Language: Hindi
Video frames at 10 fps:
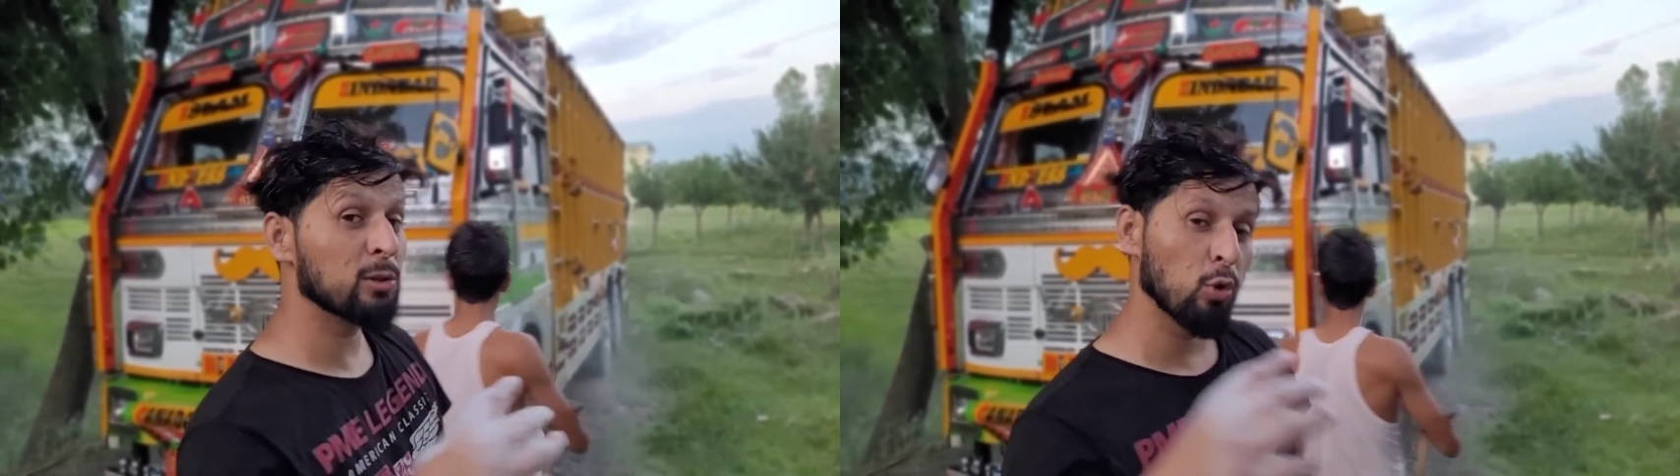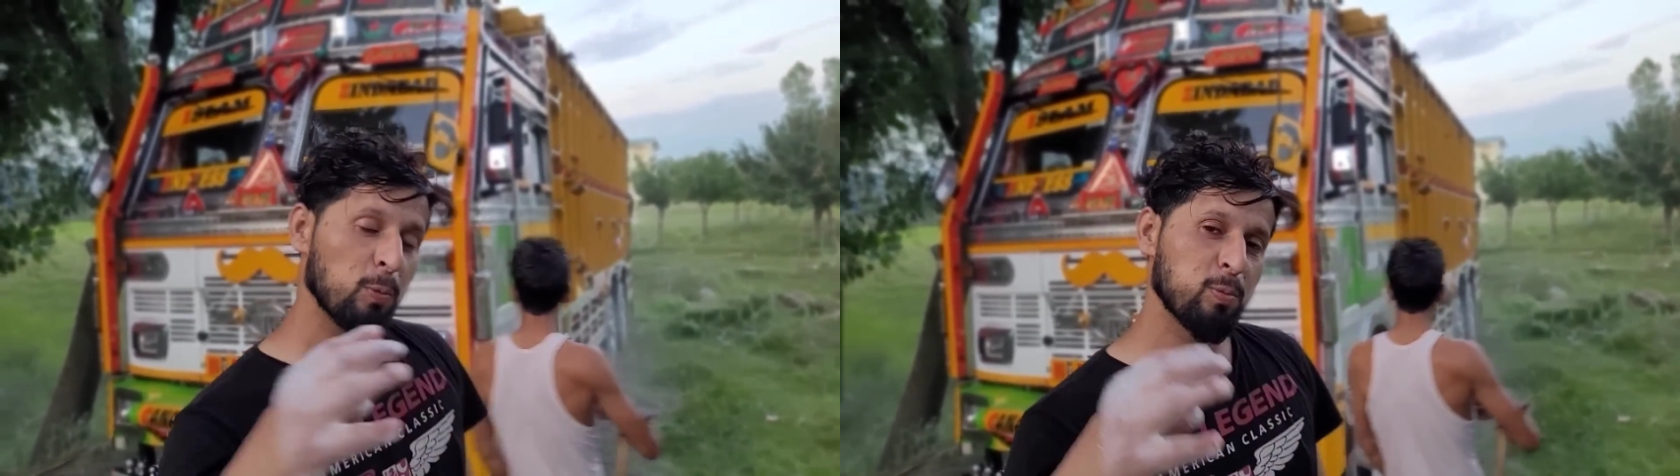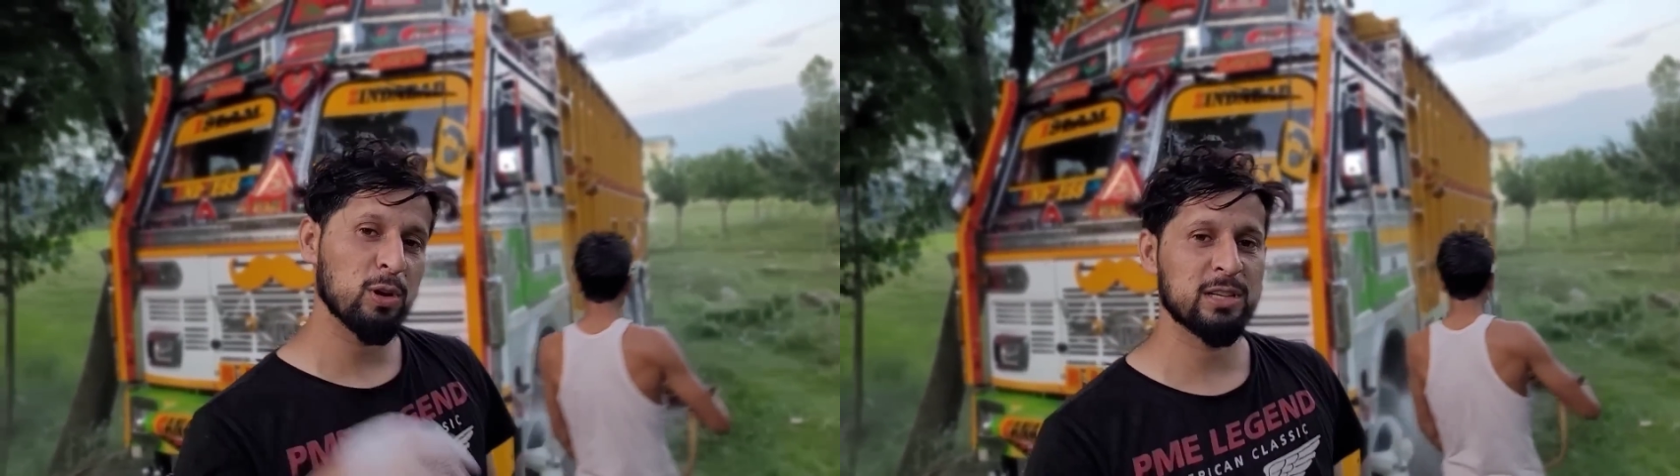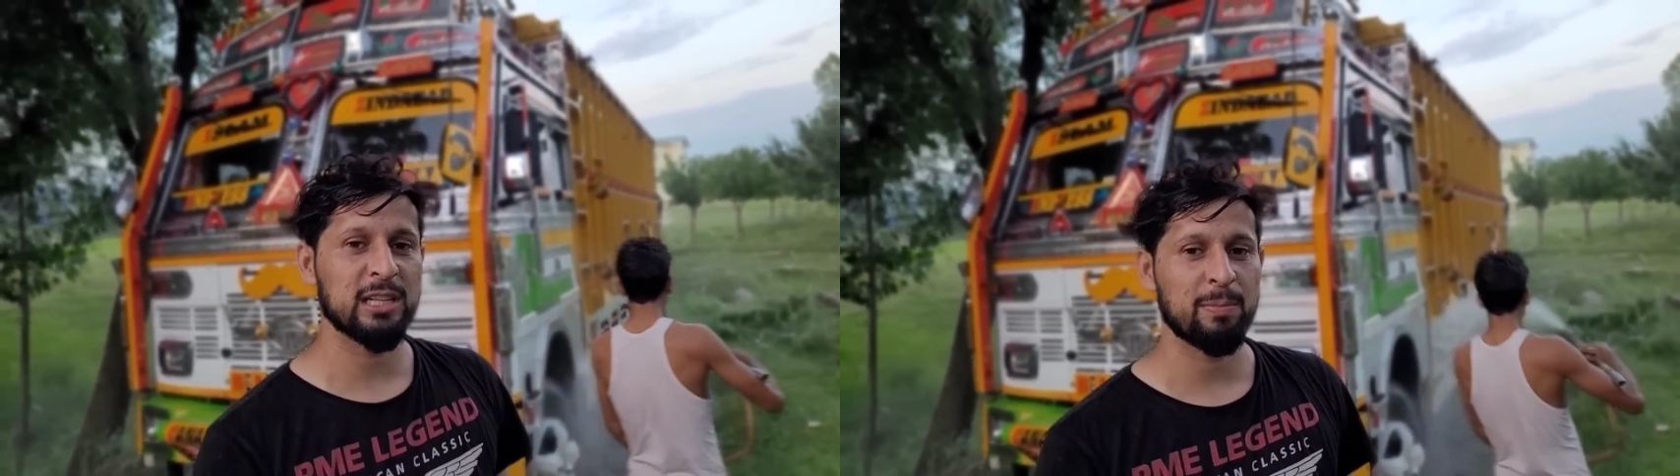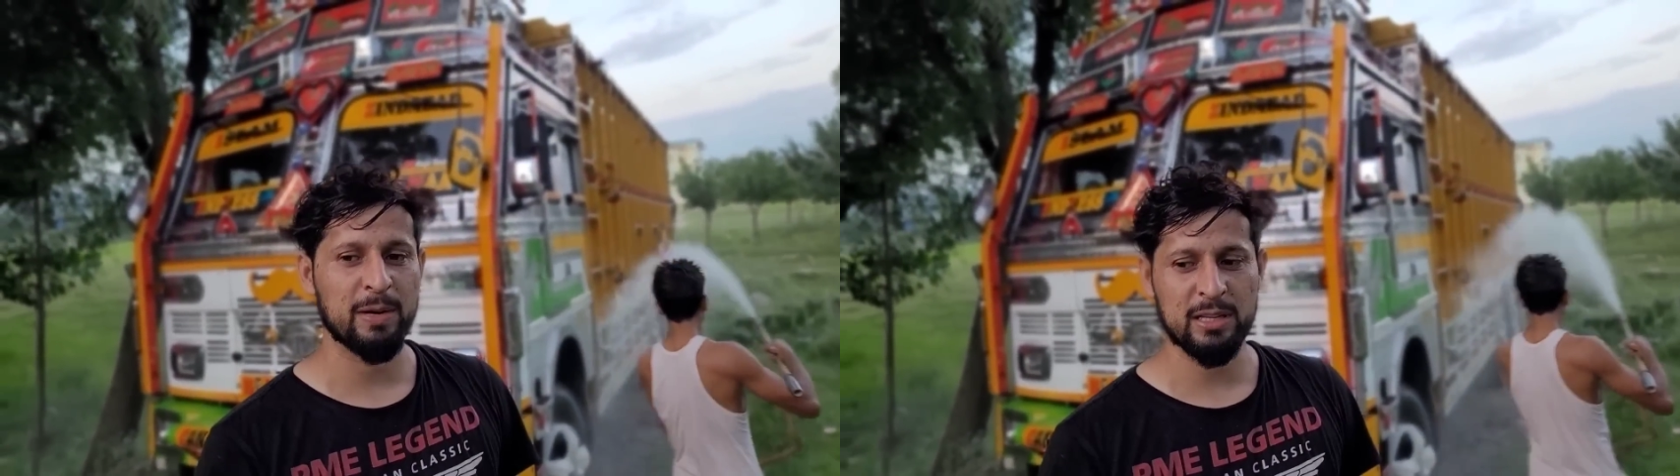ना धूप बहुत
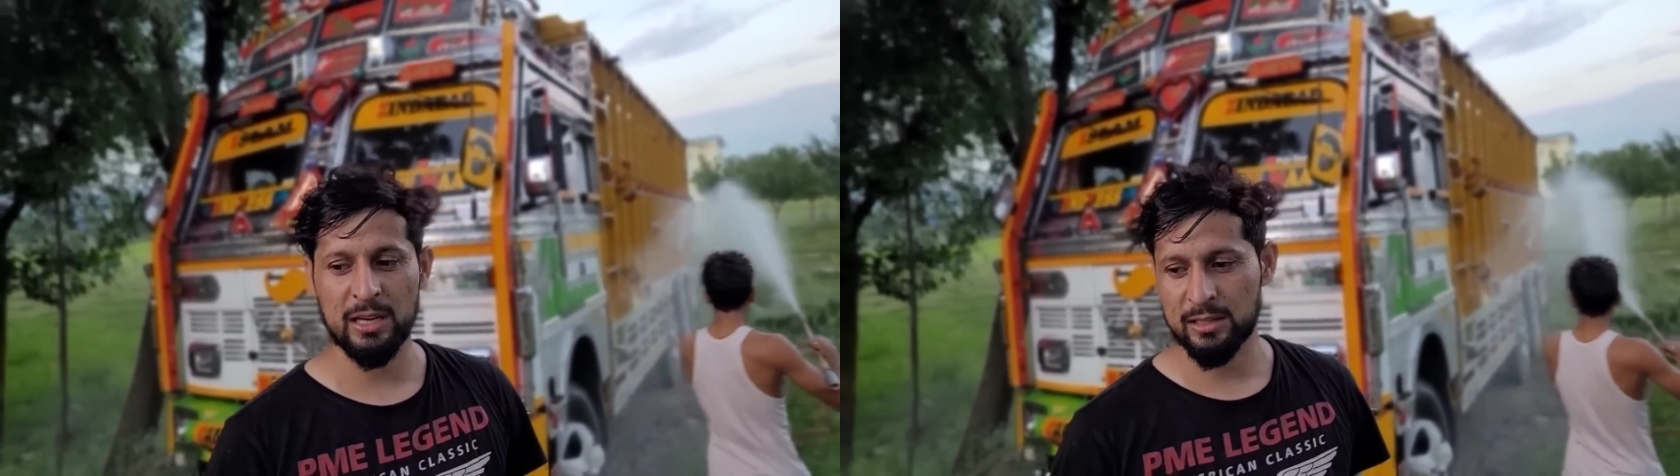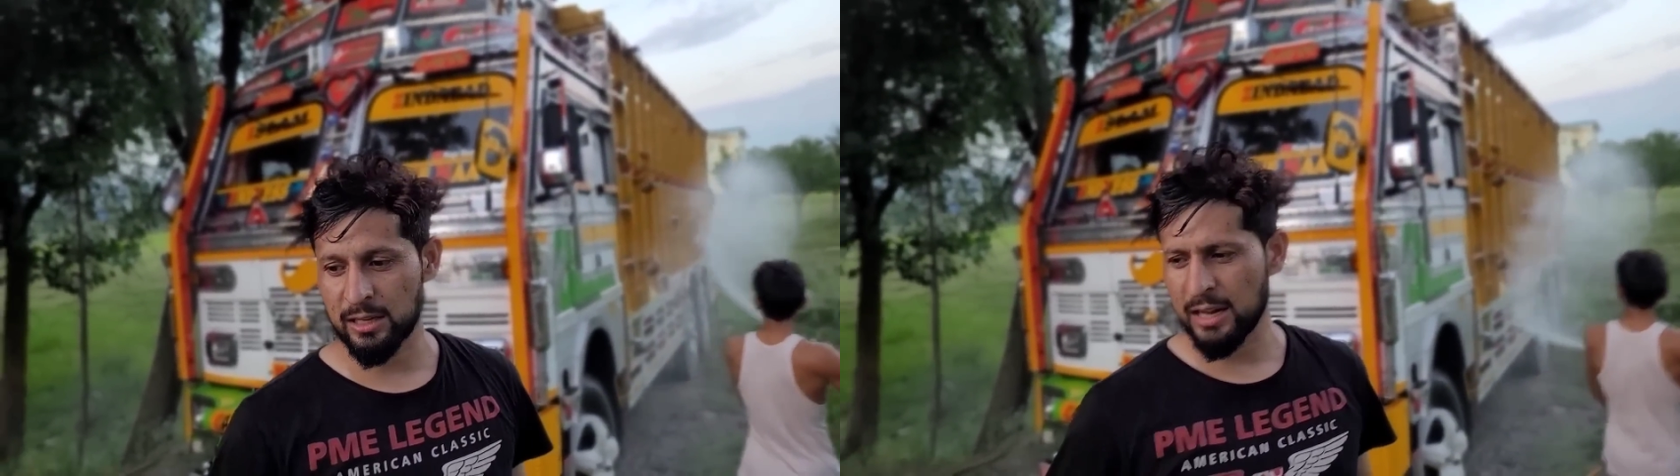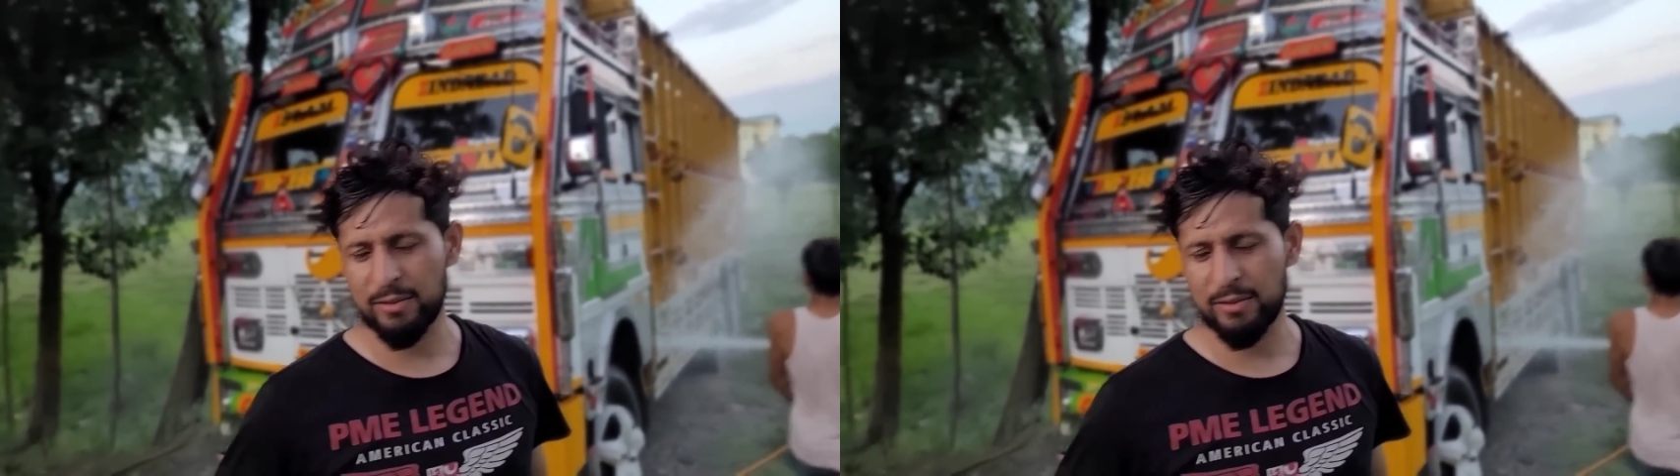ज़्यादा पड़ती है